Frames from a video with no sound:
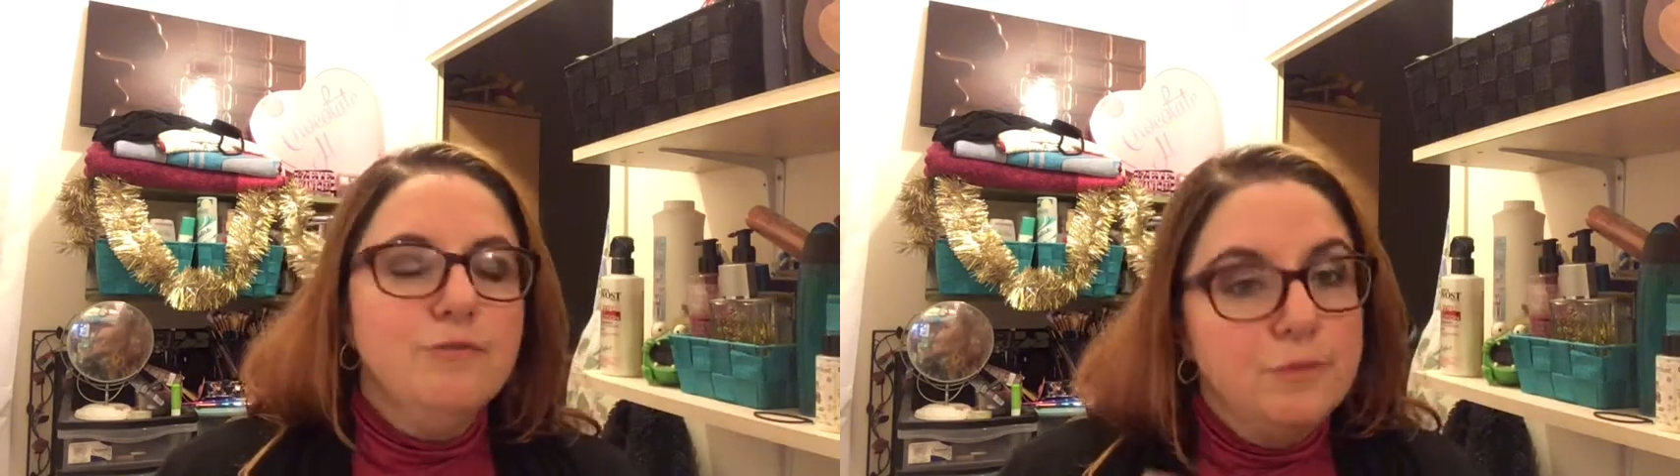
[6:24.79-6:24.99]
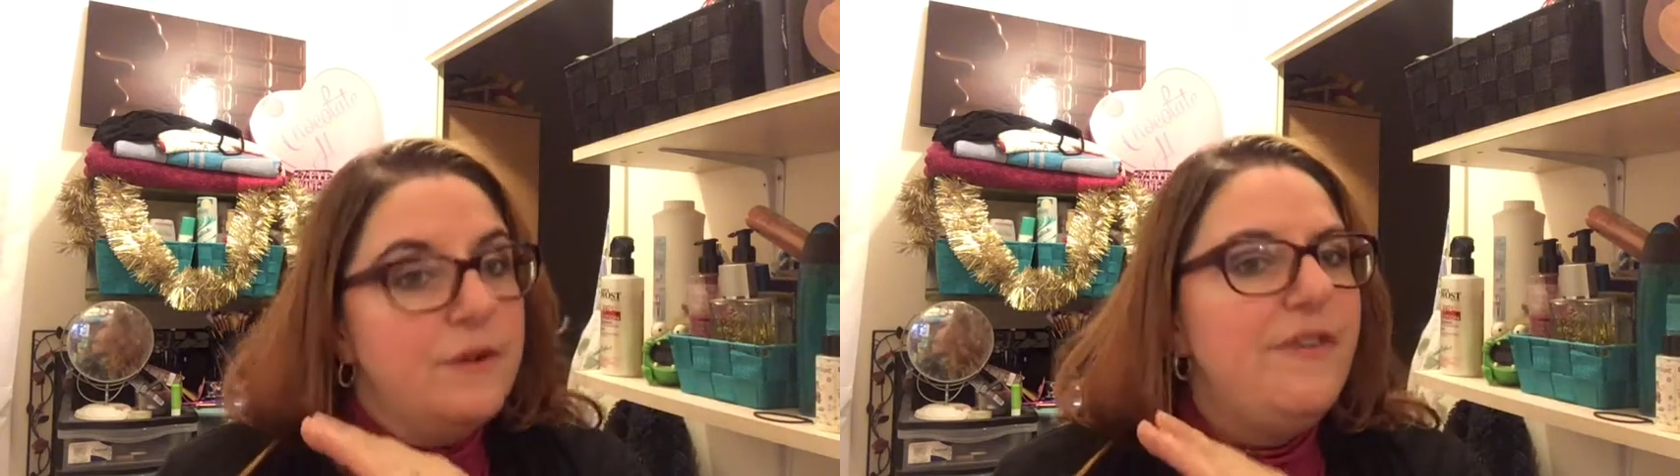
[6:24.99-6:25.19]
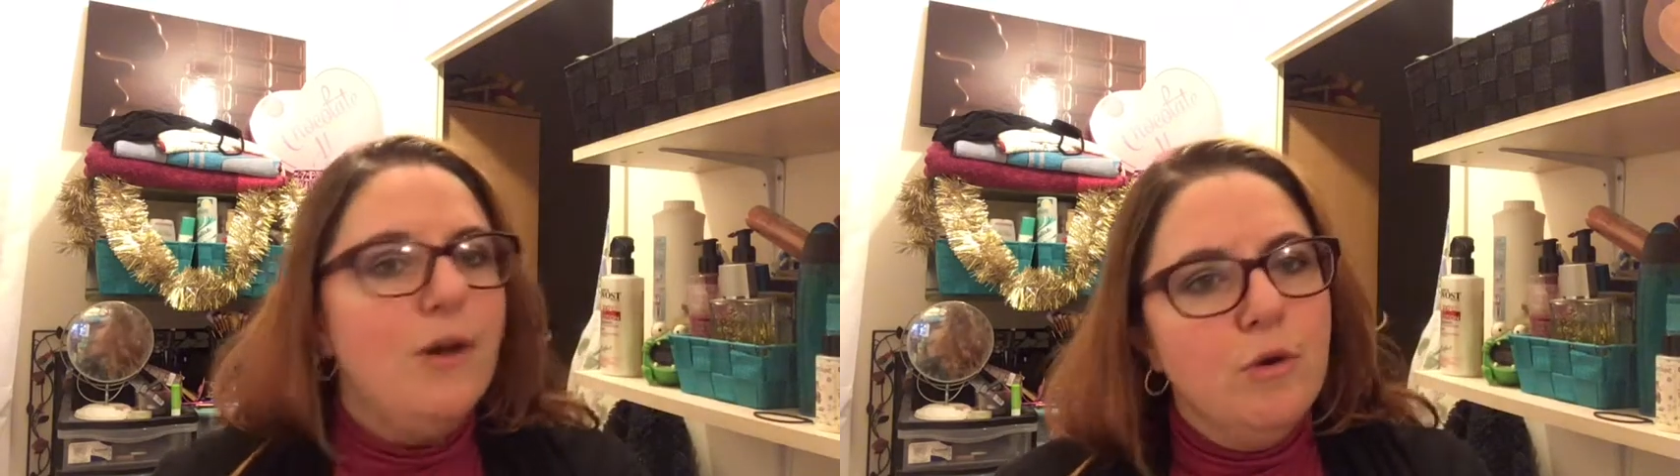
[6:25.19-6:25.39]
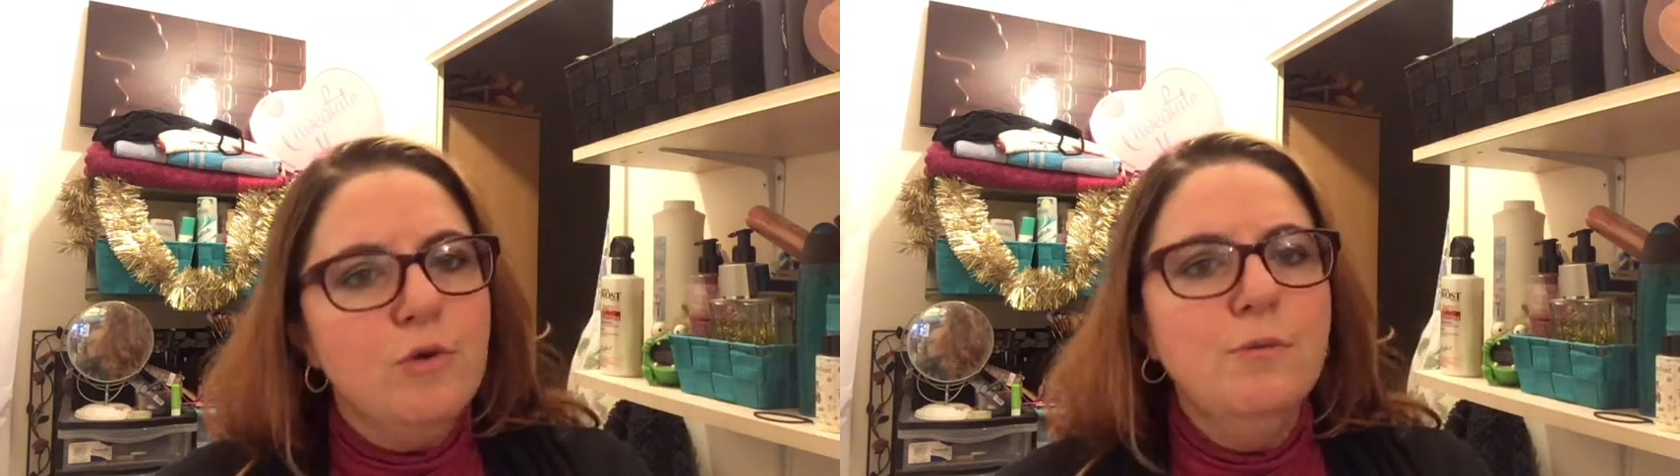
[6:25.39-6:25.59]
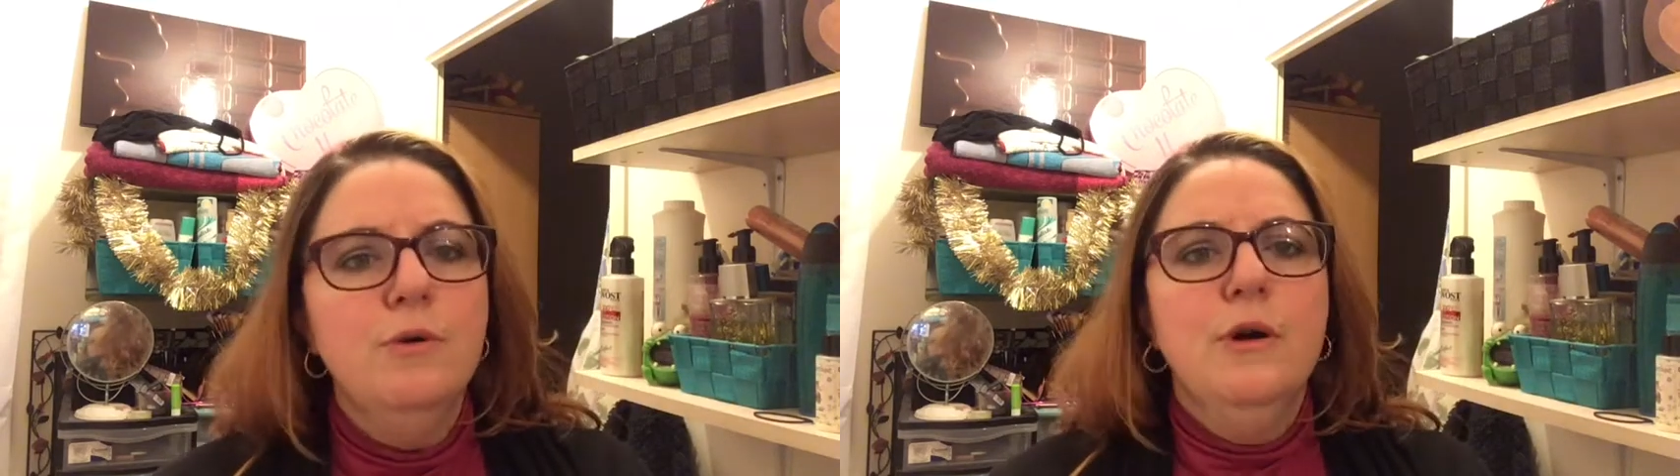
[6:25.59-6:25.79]
vous pouvez faire le
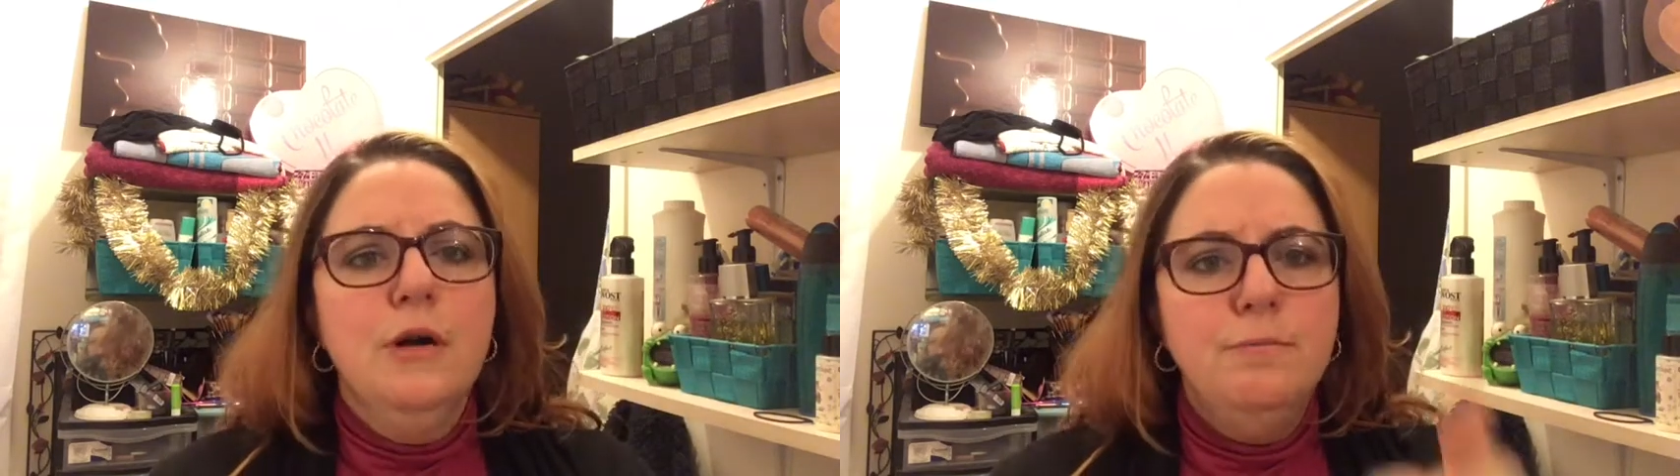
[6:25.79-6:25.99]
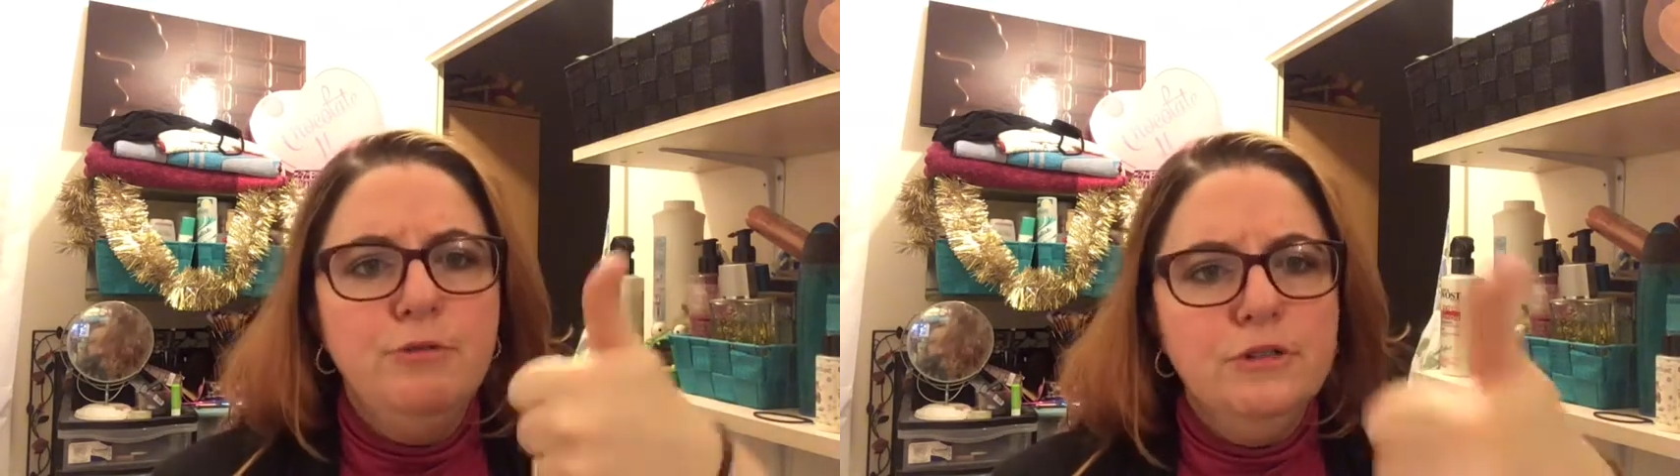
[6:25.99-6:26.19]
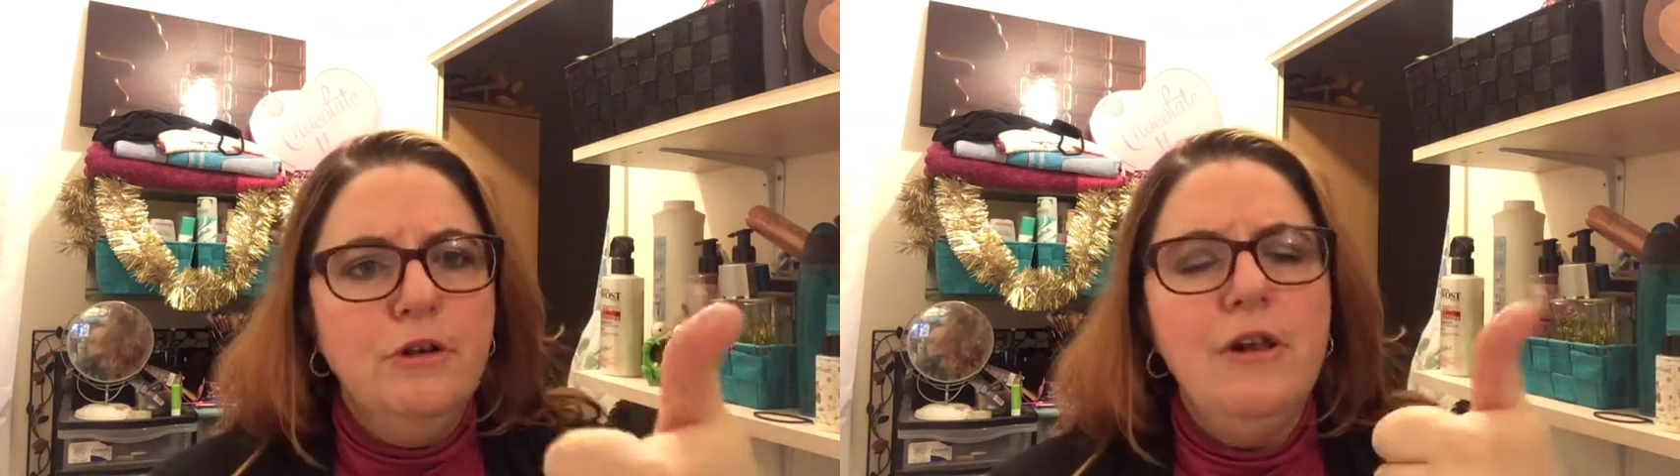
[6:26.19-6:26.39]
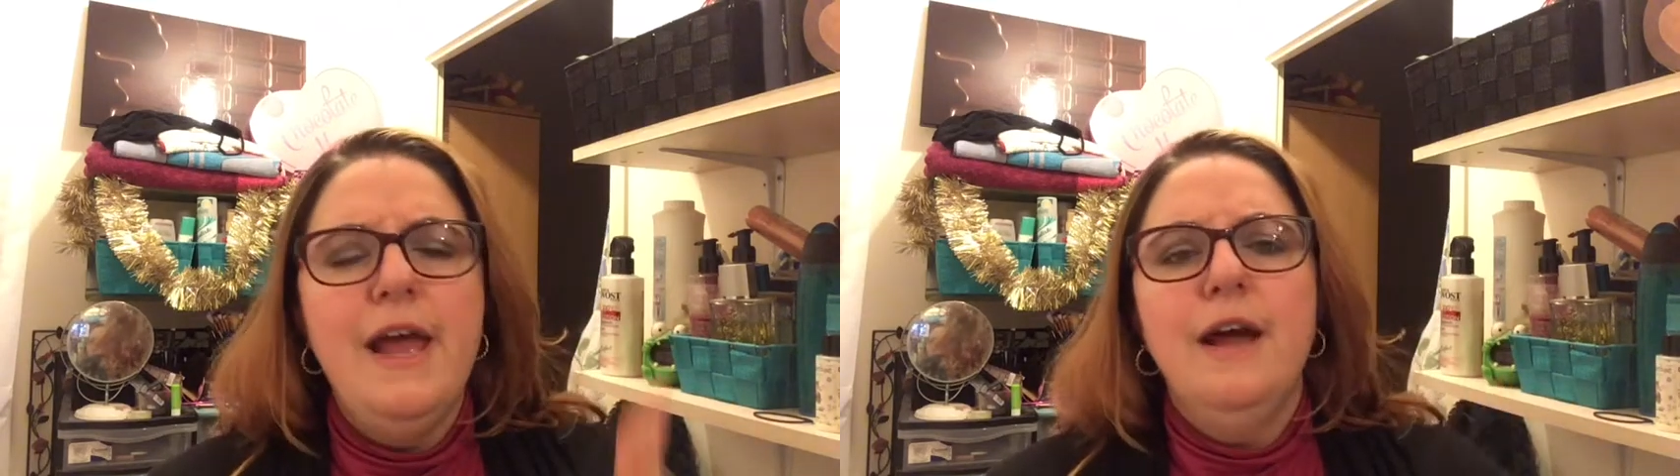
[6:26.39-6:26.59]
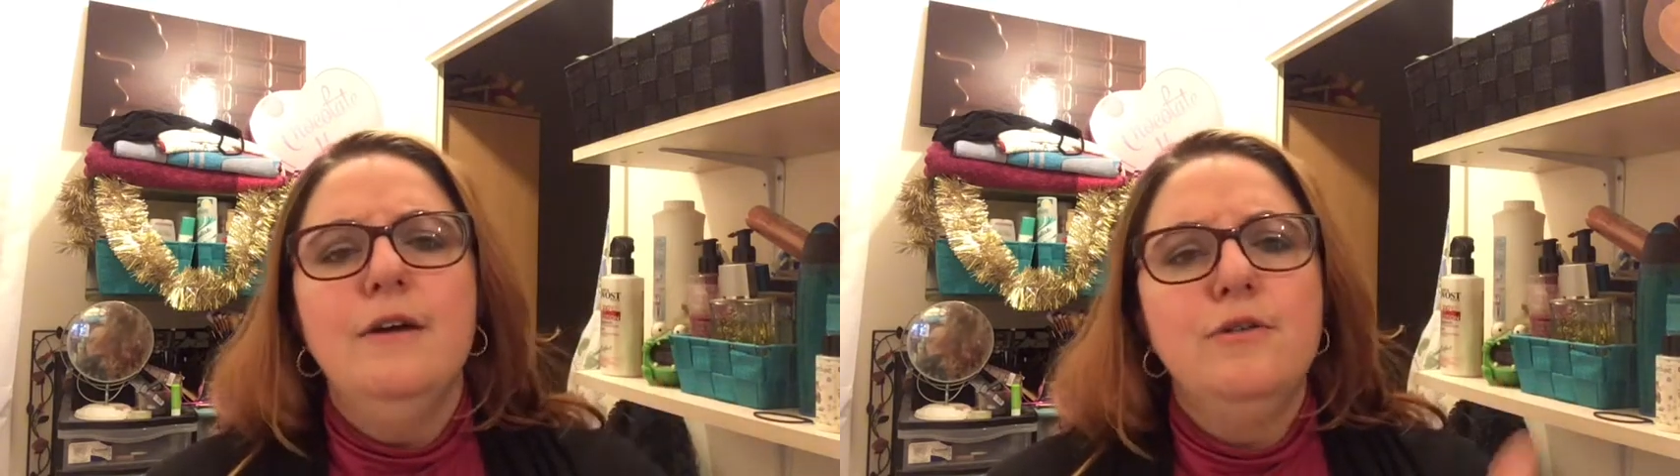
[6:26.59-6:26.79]
combo pouce en l'air,